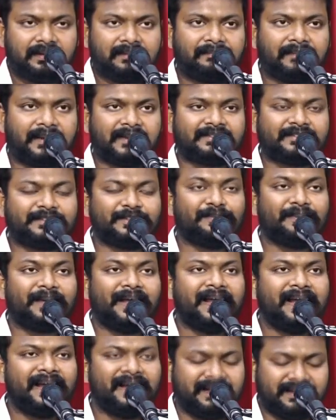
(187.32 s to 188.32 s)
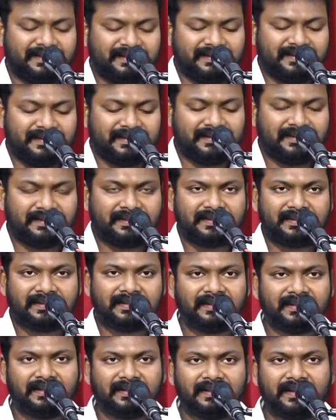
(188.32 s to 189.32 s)
பத்து பேர்
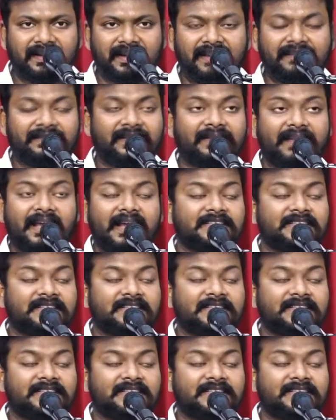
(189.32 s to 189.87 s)
இந்த